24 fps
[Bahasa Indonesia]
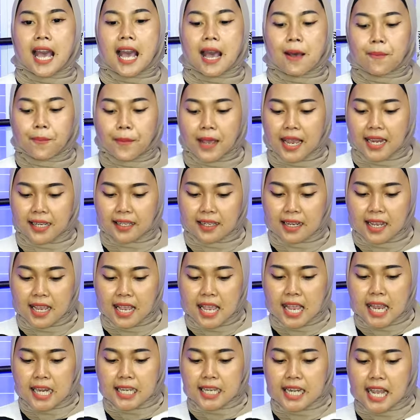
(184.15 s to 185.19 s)
aman.
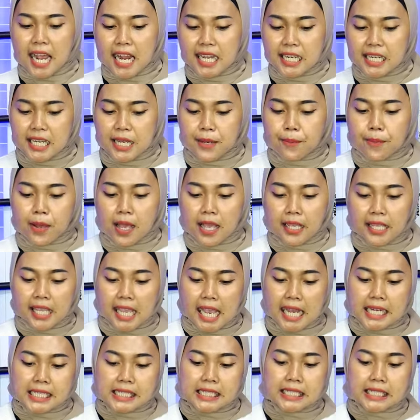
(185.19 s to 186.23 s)
Dan di bagian